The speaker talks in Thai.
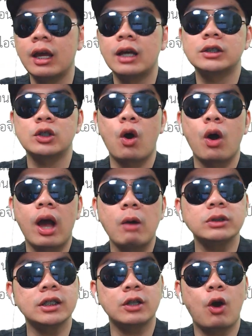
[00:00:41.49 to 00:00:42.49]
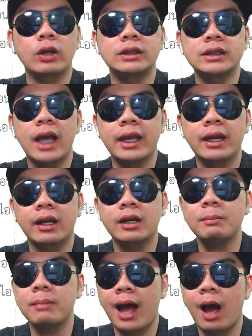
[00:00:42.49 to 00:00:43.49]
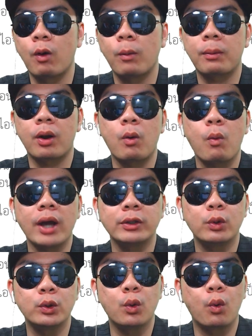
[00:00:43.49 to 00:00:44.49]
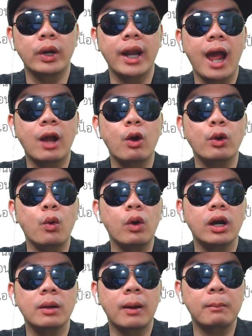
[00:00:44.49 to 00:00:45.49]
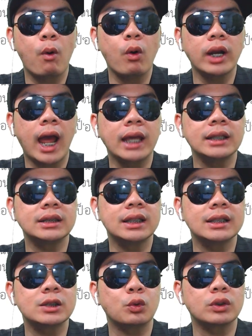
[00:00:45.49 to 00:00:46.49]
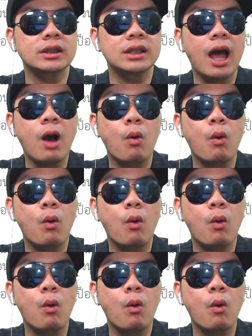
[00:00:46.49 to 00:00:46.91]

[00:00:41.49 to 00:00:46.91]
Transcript: ซอเขาจะถอดใจหรือเปล่าเพราะว่าอยู่ๆนางก็ลุกขึ้นมาโพสต์ไอจีสุดเศร้า